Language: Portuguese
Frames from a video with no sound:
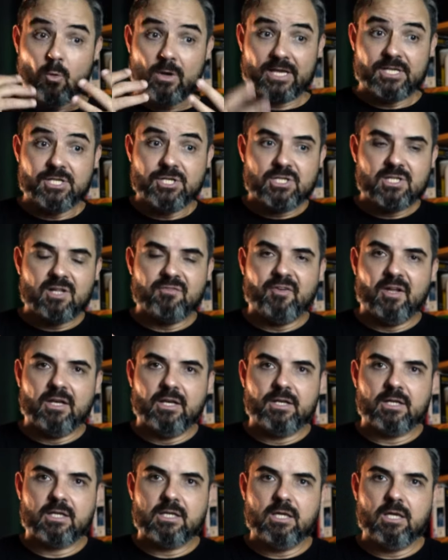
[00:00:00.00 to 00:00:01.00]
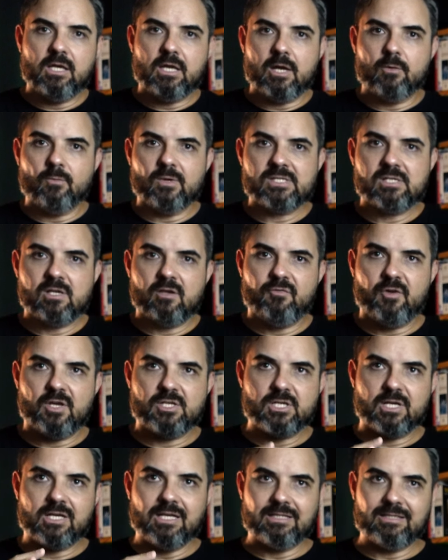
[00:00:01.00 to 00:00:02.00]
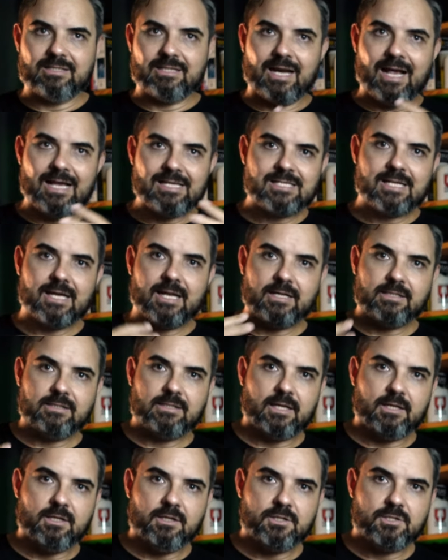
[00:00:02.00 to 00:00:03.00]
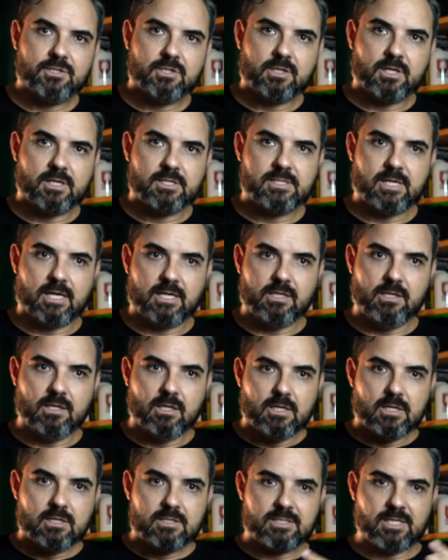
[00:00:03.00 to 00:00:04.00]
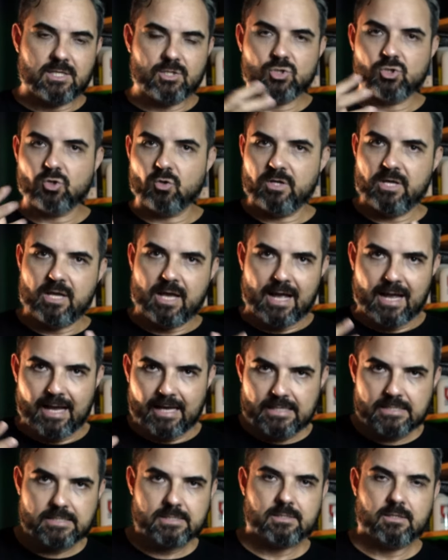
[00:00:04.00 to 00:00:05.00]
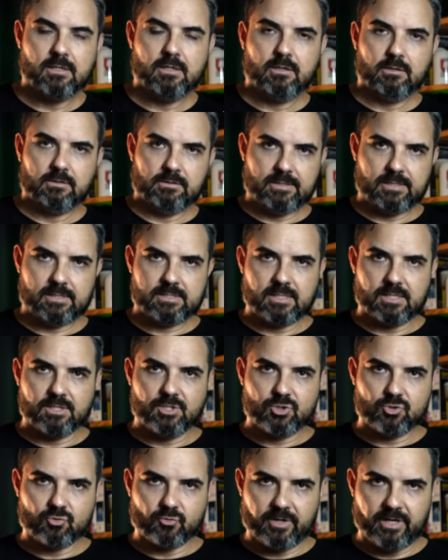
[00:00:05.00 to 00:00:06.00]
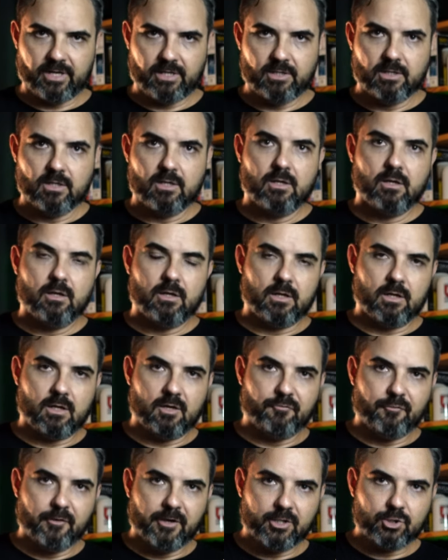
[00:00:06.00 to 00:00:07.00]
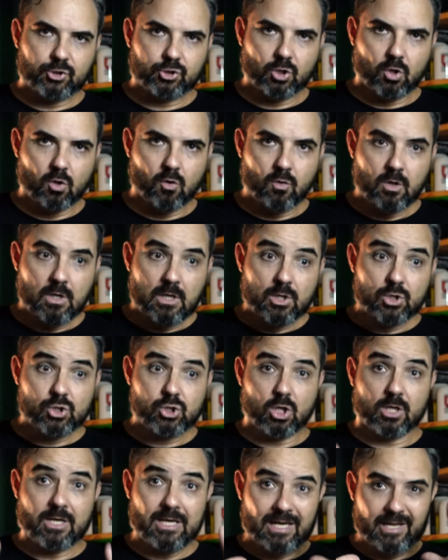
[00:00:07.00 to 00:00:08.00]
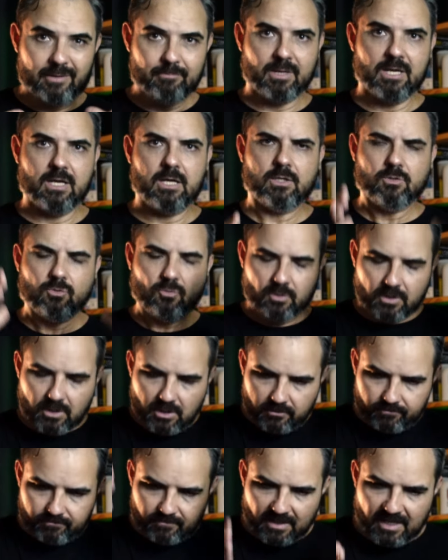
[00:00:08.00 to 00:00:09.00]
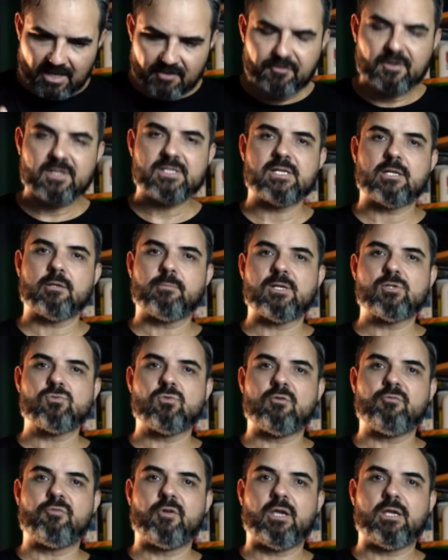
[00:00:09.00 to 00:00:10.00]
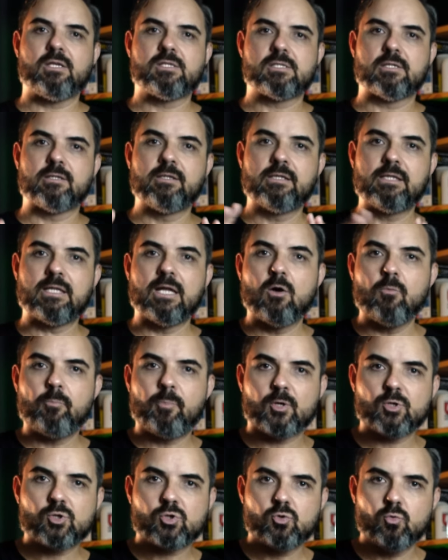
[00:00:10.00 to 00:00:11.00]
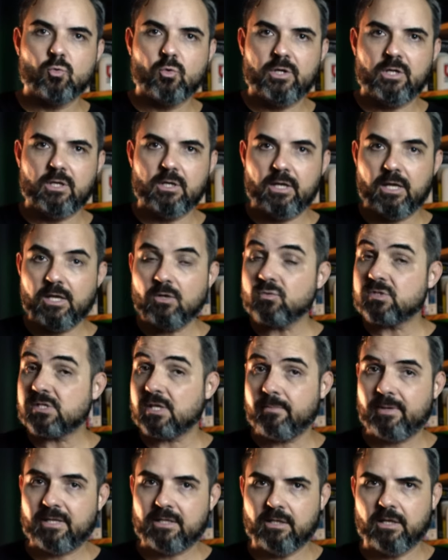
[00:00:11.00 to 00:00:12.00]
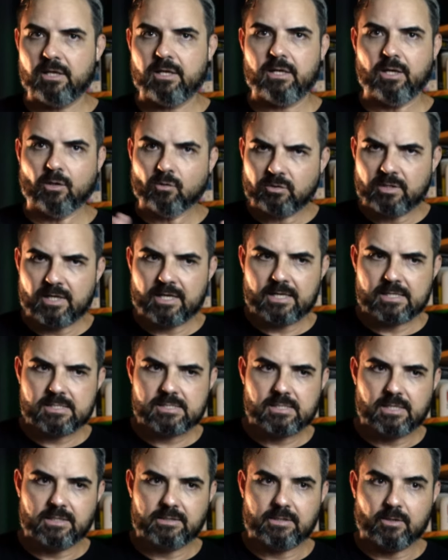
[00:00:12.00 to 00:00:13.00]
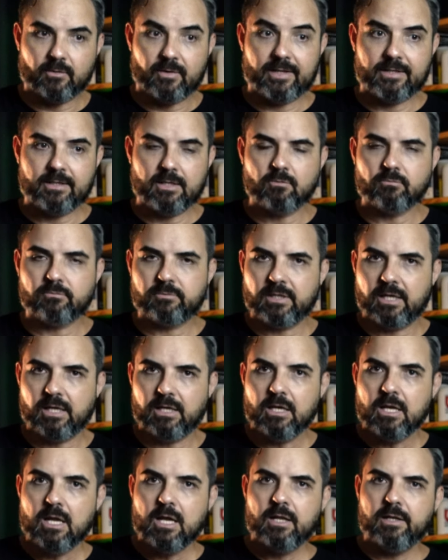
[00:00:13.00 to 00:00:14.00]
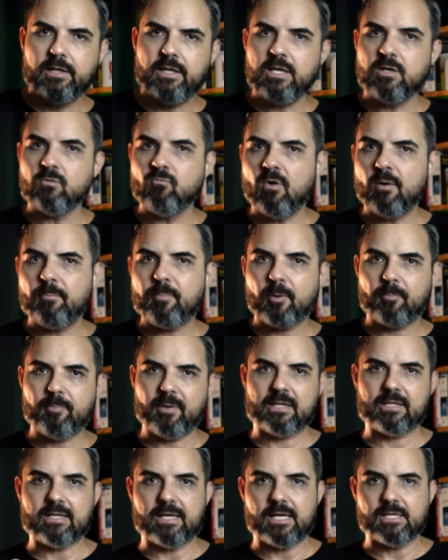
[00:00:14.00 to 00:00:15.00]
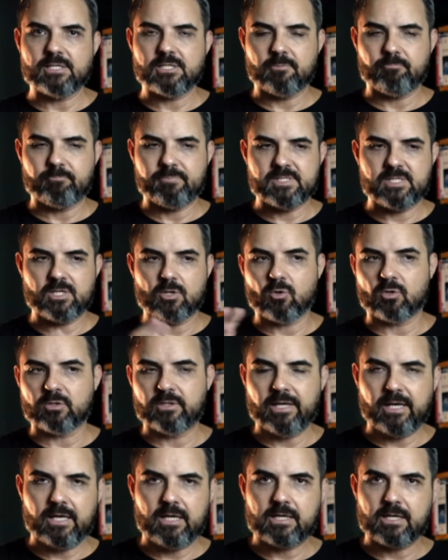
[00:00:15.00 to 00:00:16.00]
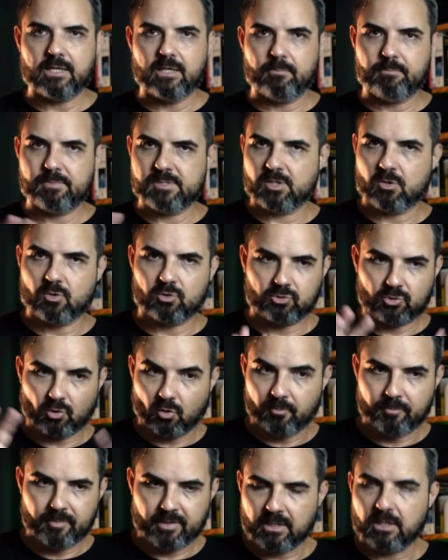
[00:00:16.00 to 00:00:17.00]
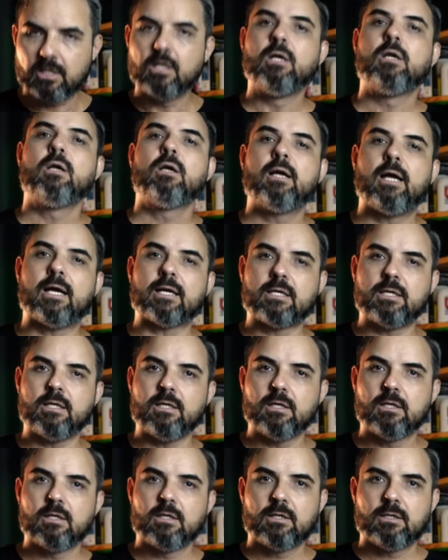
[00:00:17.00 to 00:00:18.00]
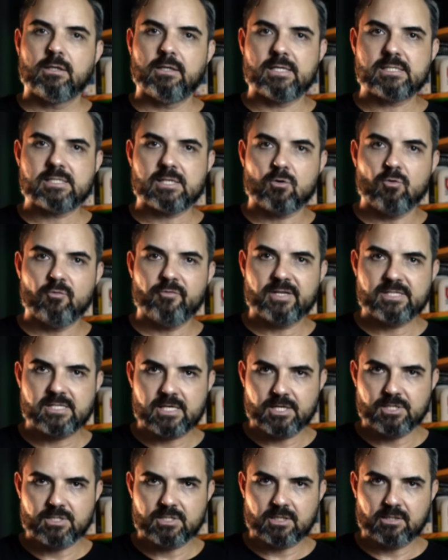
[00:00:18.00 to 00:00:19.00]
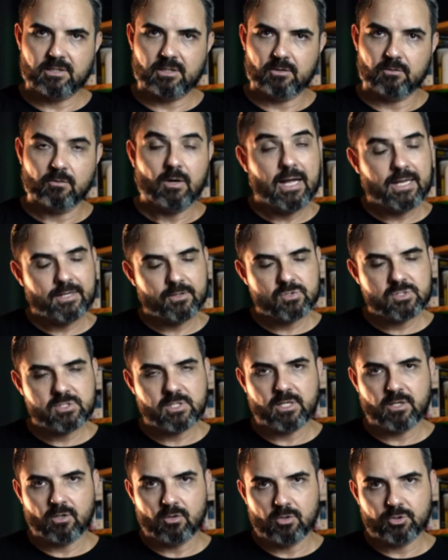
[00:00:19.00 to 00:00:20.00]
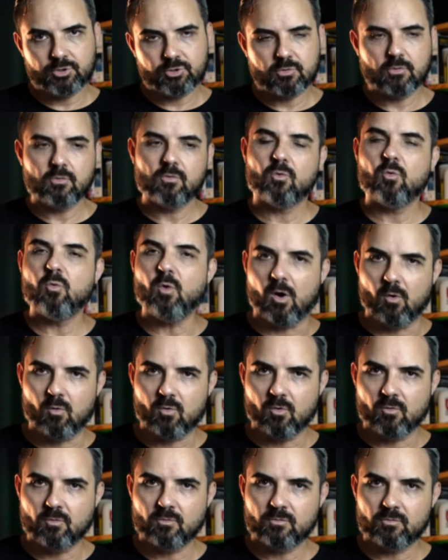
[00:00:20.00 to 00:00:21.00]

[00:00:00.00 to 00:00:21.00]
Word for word: que a gente está falando aqui é uma cerveja que traz características aí sensoriais dessa strain uh, freak show. Só que lembrando e refrisando mais uma vez, não possui nem o CBD nem o THC, então ela não tem nenhuma propriedade psicodélica nem psicotrópica aqui nessa conversa que a gente está tendo, a não ser, lógico, o álcool.